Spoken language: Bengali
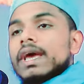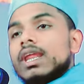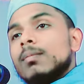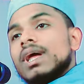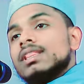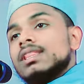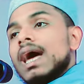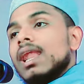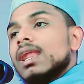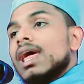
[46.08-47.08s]
এরে বান্দা
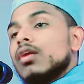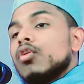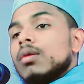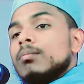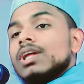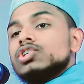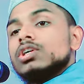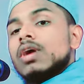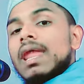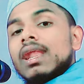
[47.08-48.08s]
আল্লাহর রহমত
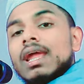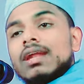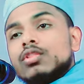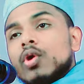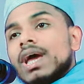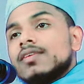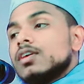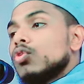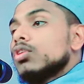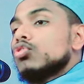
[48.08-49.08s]
যে আল্লাহর দয়া
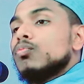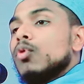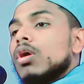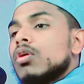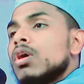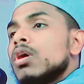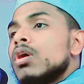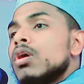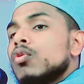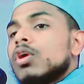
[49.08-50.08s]
যে কত বড়
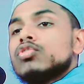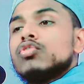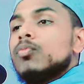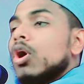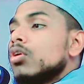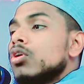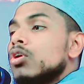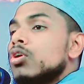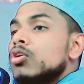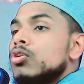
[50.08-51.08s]
কত বড়
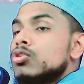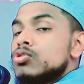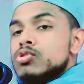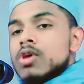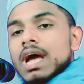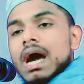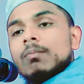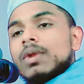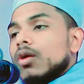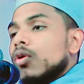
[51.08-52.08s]

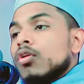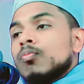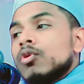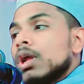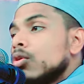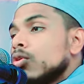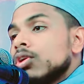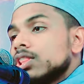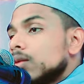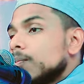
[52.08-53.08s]
আমরা কল্পনাও
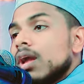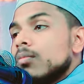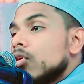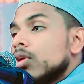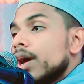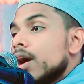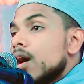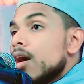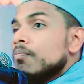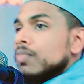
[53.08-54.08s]
করতে পারবো না
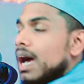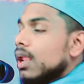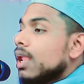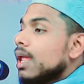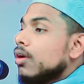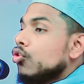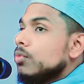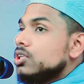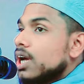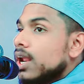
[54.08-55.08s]
আল্লাহর
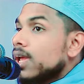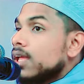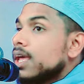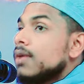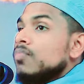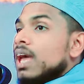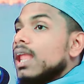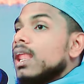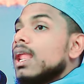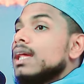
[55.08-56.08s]
নবী জানায় দেয়
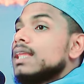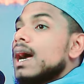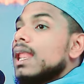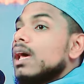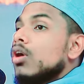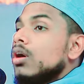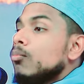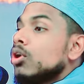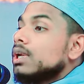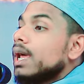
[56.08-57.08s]
আল্লাহ তালা
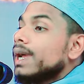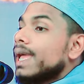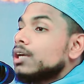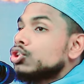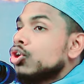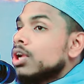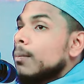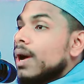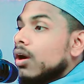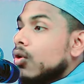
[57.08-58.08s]
রহমতটাকে একশোটা
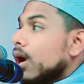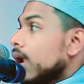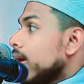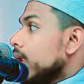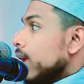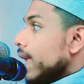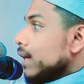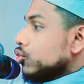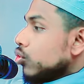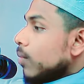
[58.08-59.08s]
ভাগ করলেন
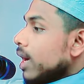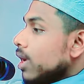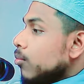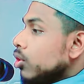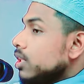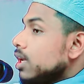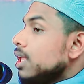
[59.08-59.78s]
একশো বাঘের মধ্যে